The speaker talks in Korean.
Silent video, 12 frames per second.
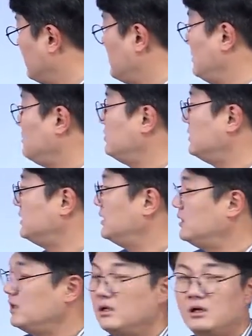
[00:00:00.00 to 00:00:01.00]
결국은
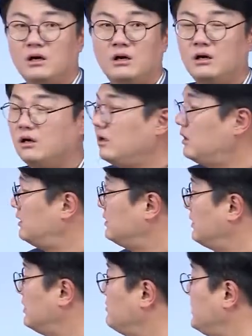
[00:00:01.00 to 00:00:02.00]
어,
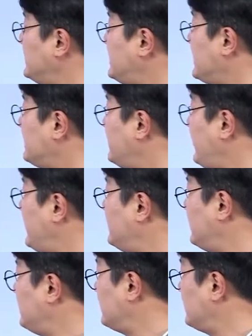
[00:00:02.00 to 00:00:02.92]
여러분이 체크해야 되는